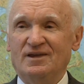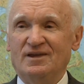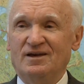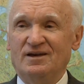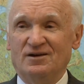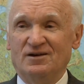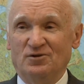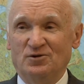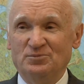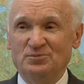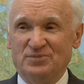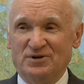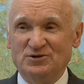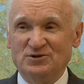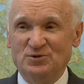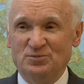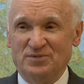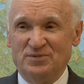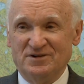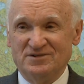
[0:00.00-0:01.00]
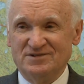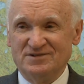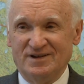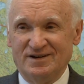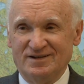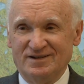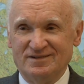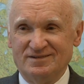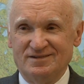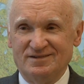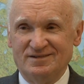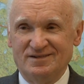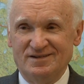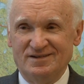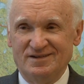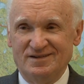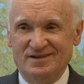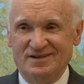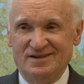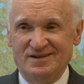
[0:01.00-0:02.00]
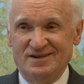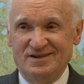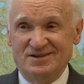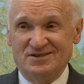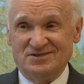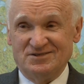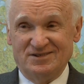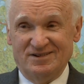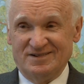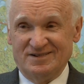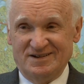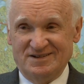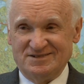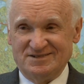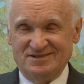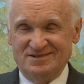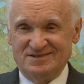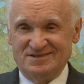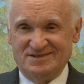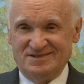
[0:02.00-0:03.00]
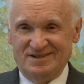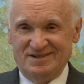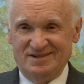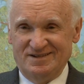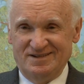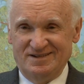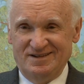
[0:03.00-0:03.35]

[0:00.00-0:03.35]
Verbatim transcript: Он предупреждает, что оказывается,